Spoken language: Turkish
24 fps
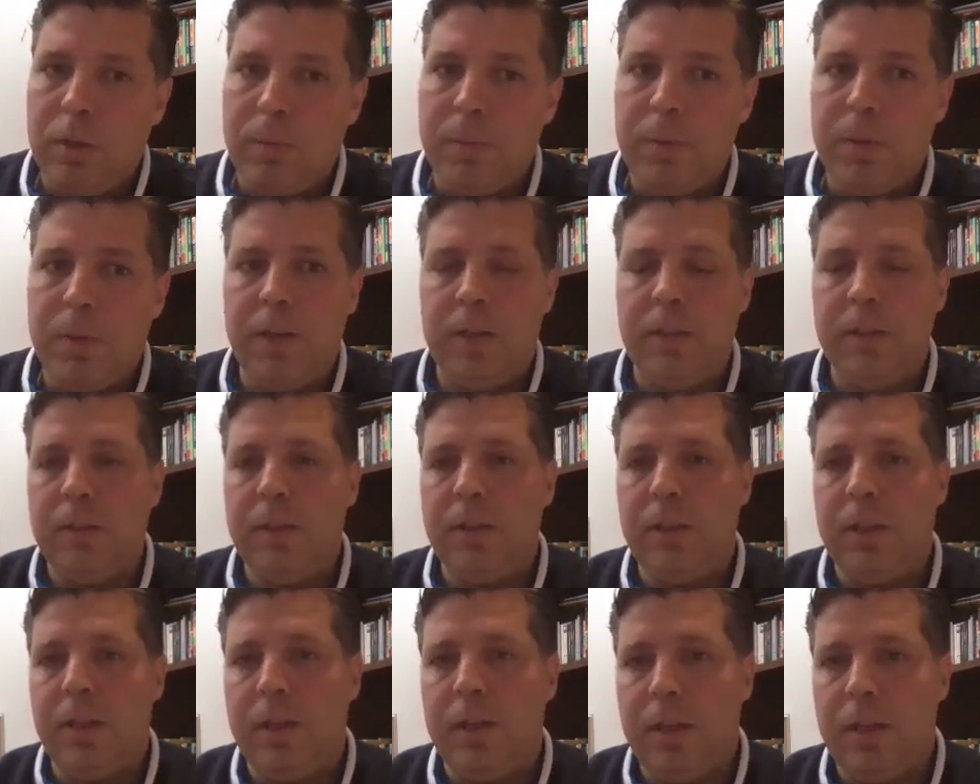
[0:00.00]

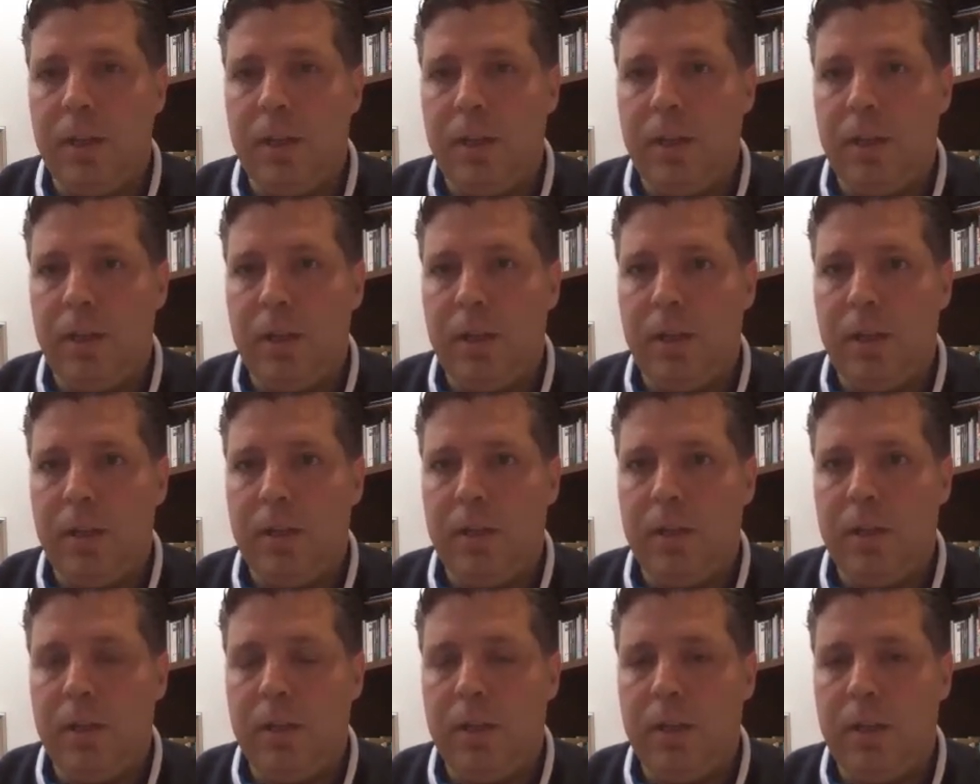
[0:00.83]
yapılarını da e, e,
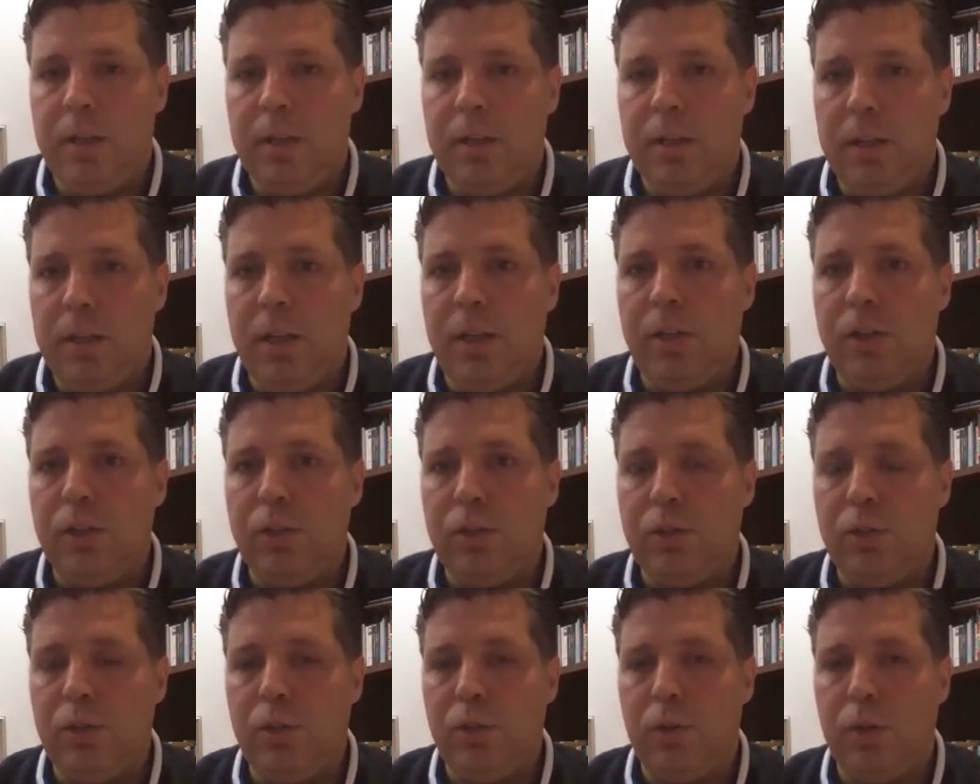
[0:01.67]

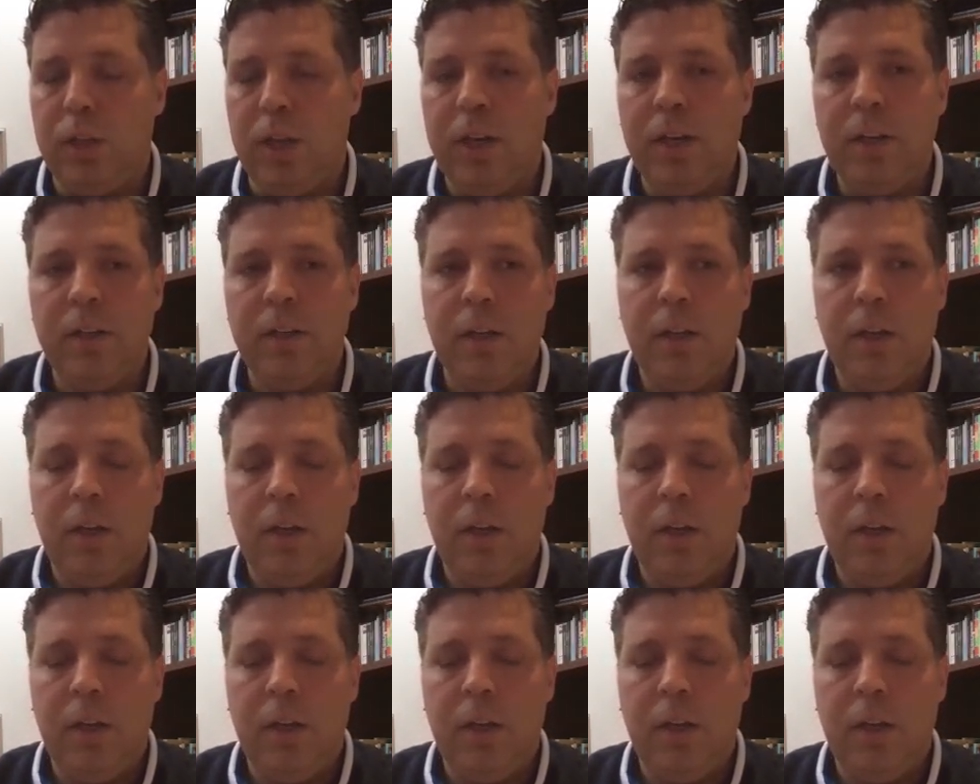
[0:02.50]
değiştiriyorlar.